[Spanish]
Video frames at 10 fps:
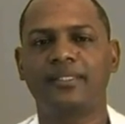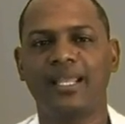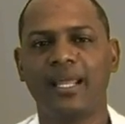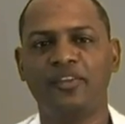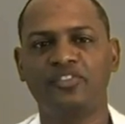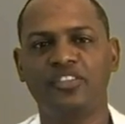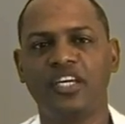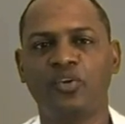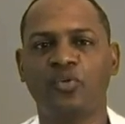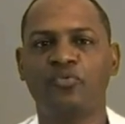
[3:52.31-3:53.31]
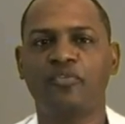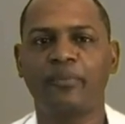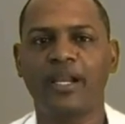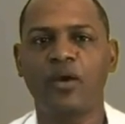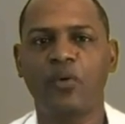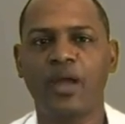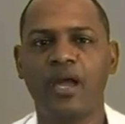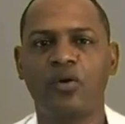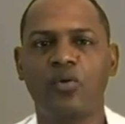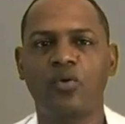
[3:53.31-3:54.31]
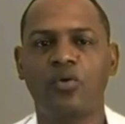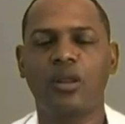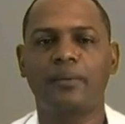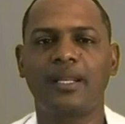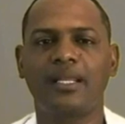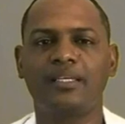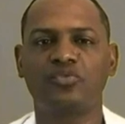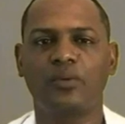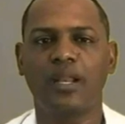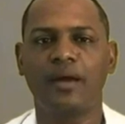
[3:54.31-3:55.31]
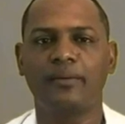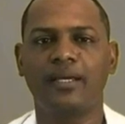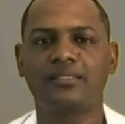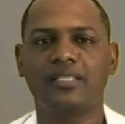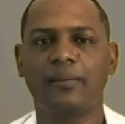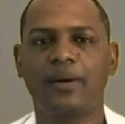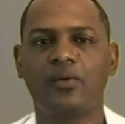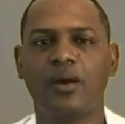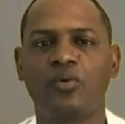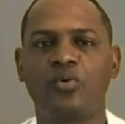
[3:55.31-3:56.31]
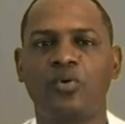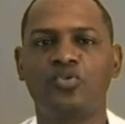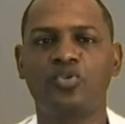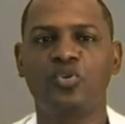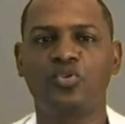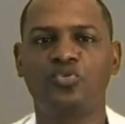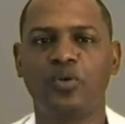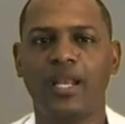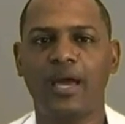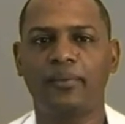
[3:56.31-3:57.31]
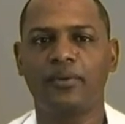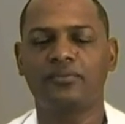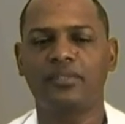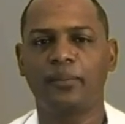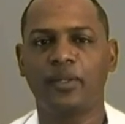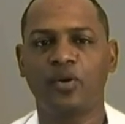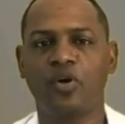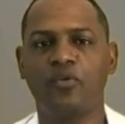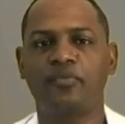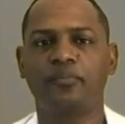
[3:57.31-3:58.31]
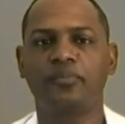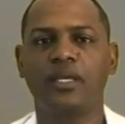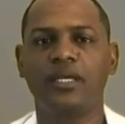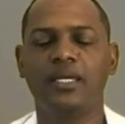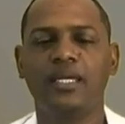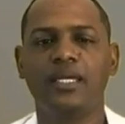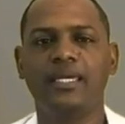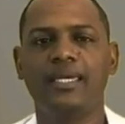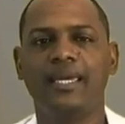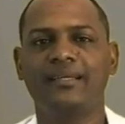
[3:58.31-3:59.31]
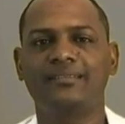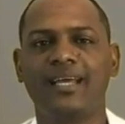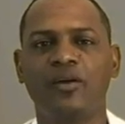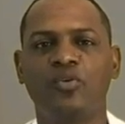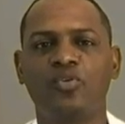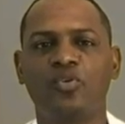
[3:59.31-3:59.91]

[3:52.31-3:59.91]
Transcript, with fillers: del lado izquierdo formará un ángulo con la vena subclavia llamado ángulo yugulo-subclavio de Pirogov. Y en este ángulo